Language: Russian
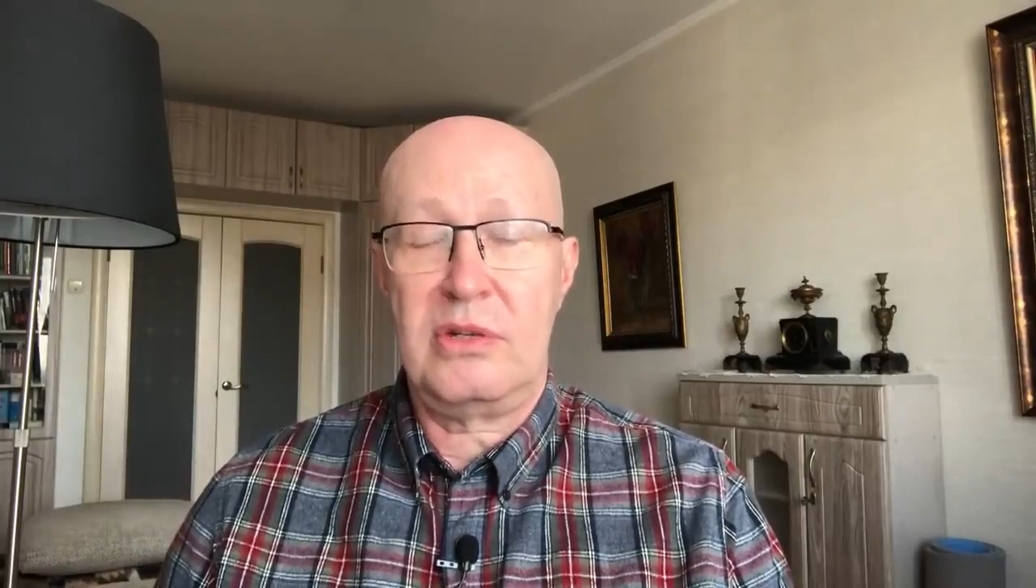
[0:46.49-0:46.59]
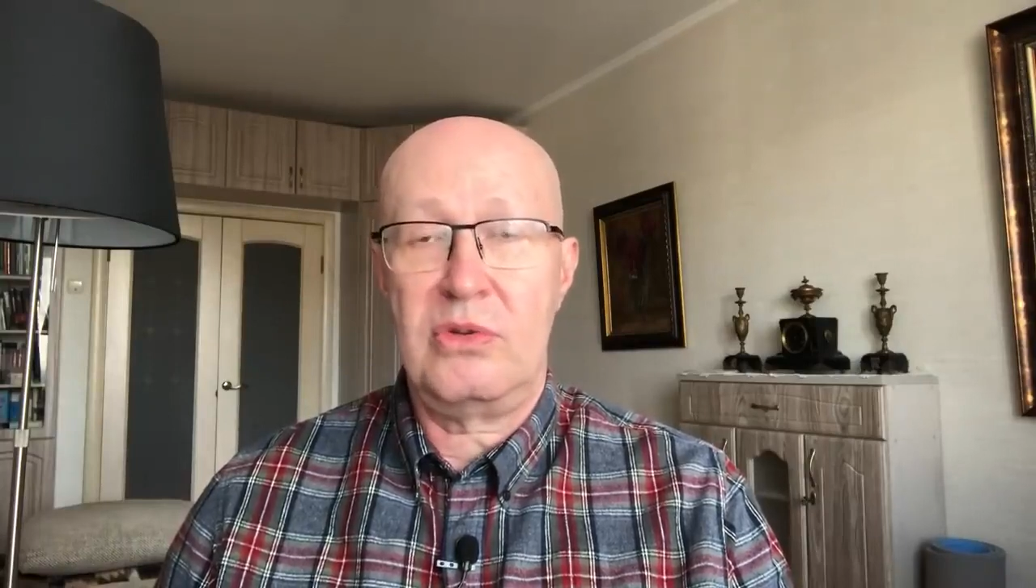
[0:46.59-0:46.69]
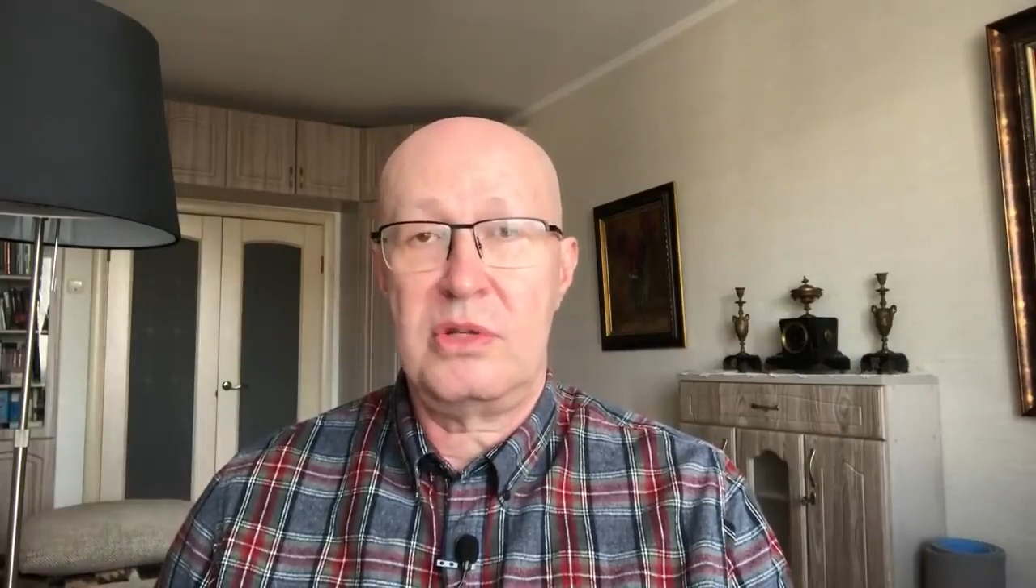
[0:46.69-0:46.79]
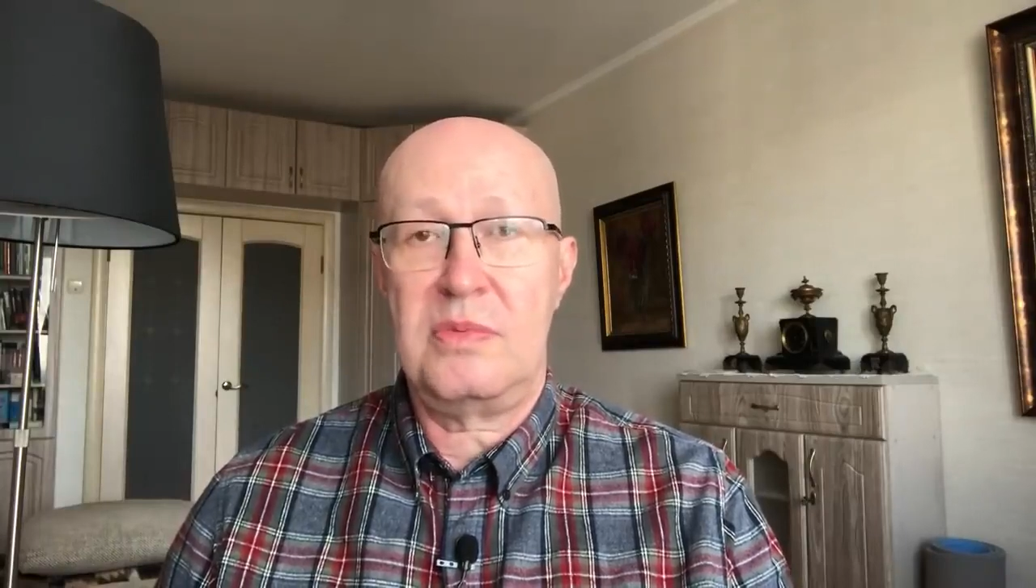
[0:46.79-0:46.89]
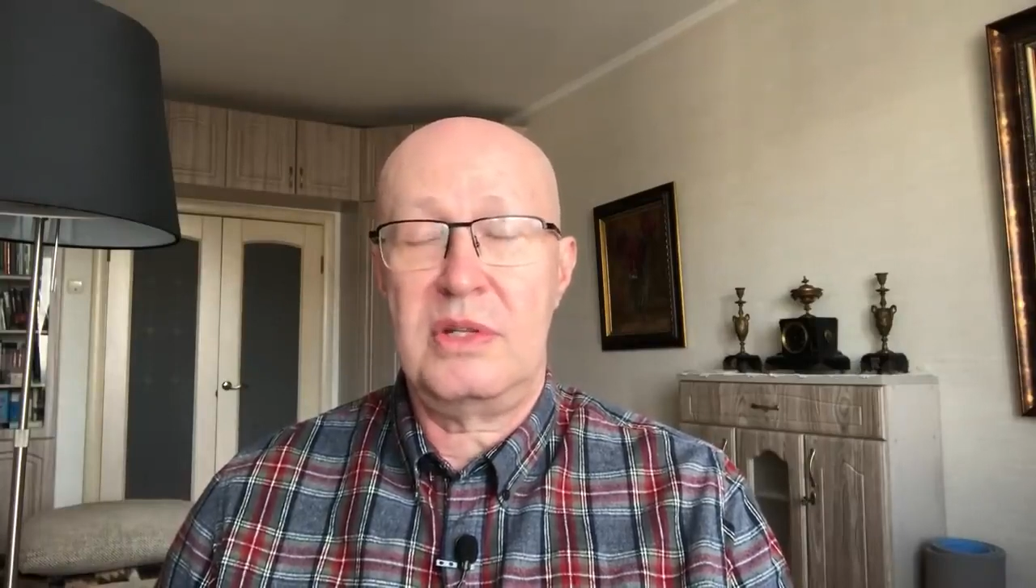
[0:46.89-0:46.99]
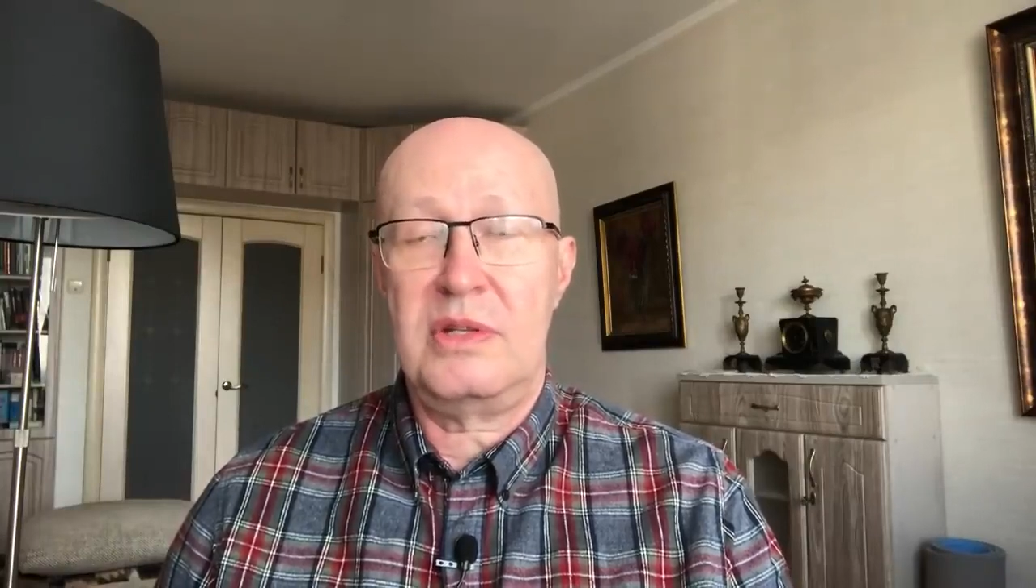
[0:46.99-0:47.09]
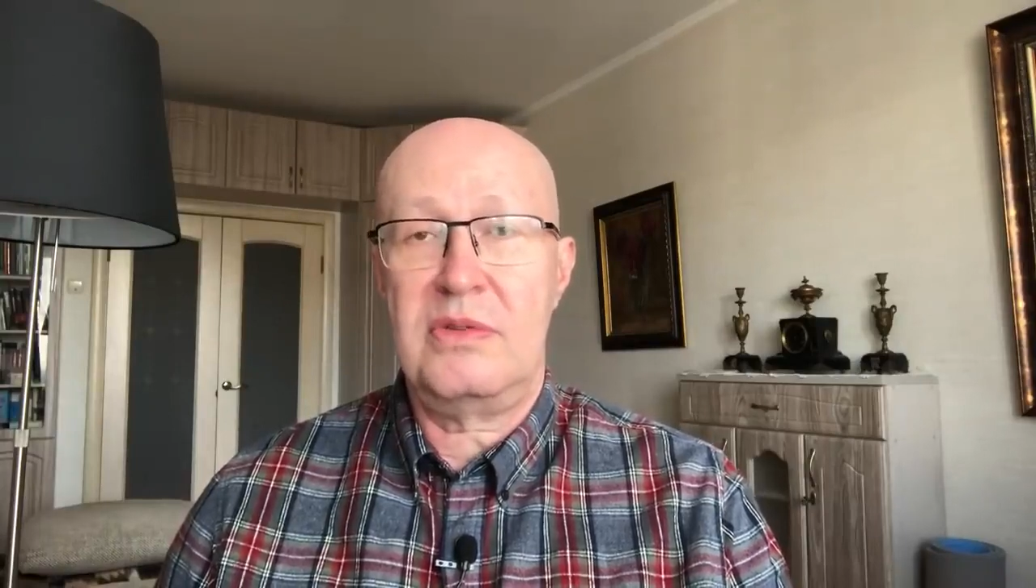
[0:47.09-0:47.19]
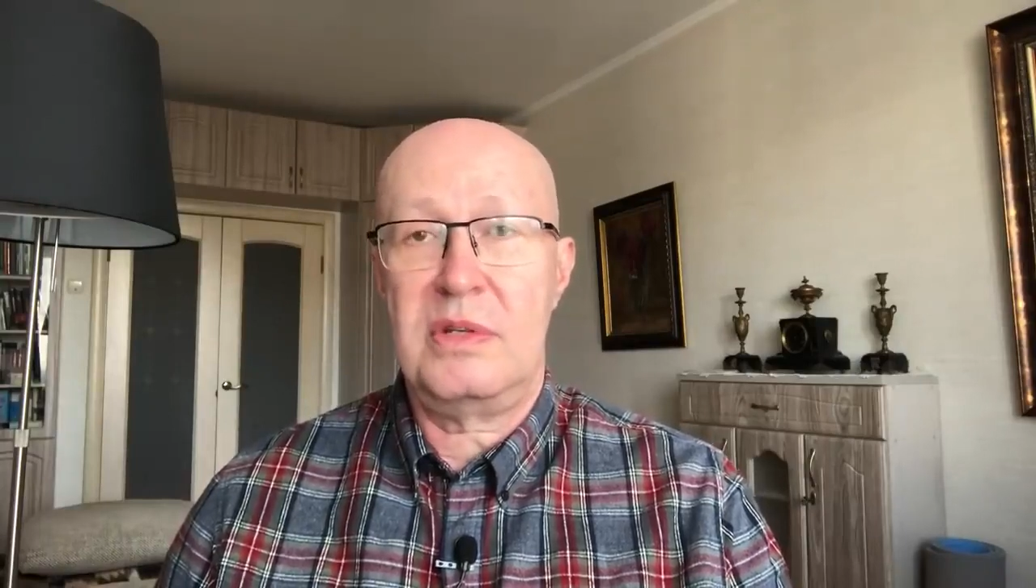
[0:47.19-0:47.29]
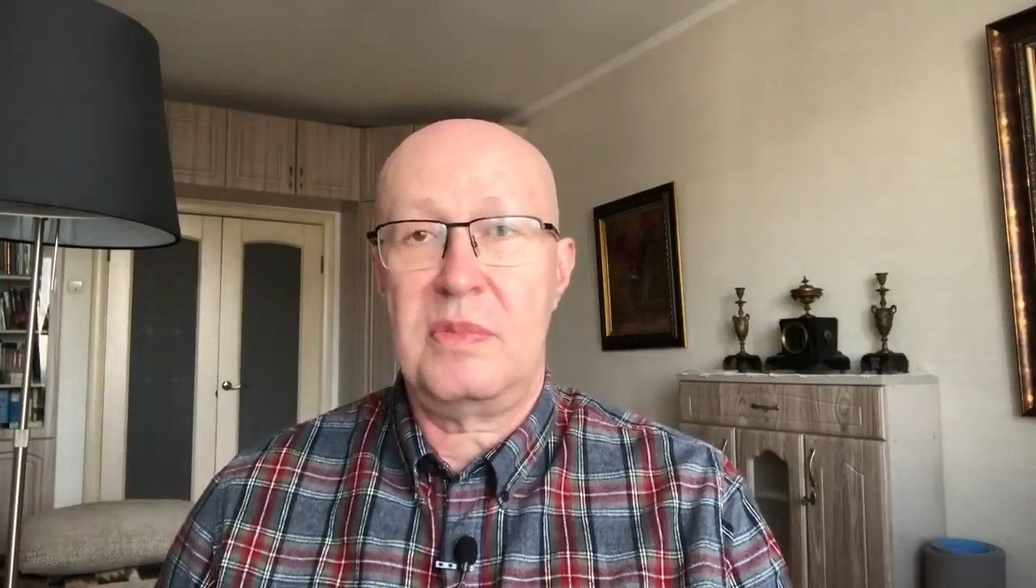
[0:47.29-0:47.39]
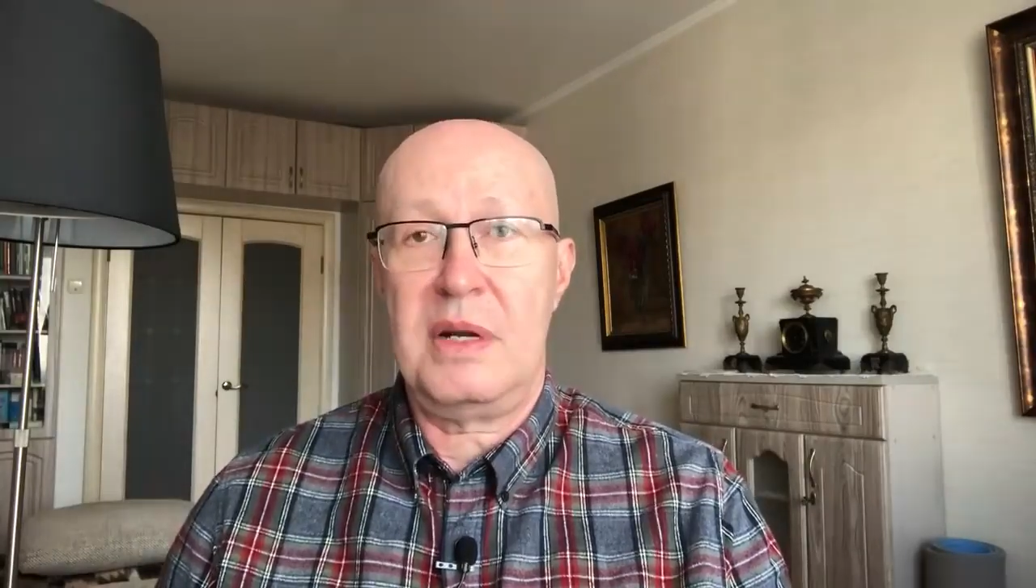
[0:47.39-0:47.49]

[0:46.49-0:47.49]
кто испытывает